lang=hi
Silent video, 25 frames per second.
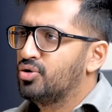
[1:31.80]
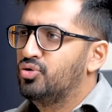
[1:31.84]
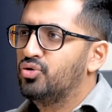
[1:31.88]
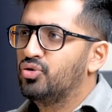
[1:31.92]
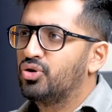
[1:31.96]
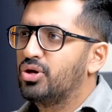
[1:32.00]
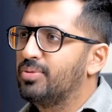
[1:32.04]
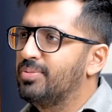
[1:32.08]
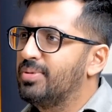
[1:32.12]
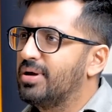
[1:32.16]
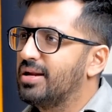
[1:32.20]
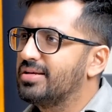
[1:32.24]

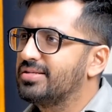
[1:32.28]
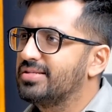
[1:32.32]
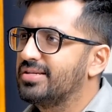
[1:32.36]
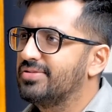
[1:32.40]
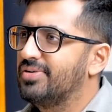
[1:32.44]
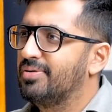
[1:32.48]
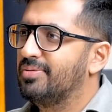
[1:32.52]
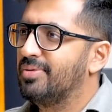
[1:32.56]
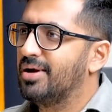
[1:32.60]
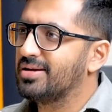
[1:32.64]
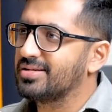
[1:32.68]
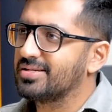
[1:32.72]
क्योंकि मैंने
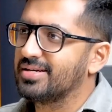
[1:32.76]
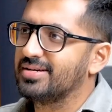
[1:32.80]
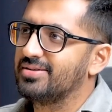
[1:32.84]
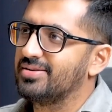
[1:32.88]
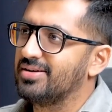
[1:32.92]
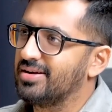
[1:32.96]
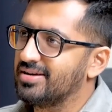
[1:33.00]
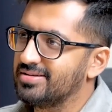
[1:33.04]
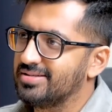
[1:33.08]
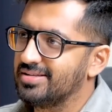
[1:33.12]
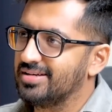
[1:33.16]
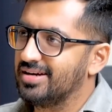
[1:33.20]
सिर्फ हमास के
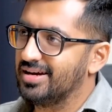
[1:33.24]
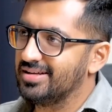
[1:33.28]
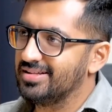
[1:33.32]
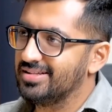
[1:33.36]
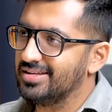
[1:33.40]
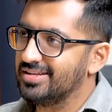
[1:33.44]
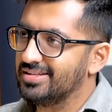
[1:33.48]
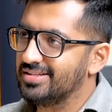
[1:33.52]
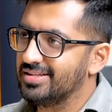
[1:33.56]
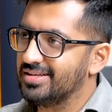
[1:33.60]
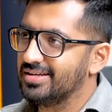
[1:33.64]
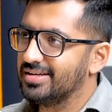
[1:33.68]
ट्रक्स दिखा
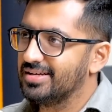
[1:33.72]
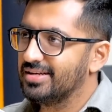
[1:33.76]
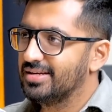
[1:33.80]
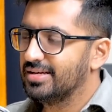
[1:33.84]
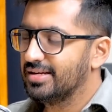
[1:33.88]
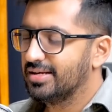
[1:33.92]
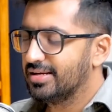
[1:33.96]
दिए थे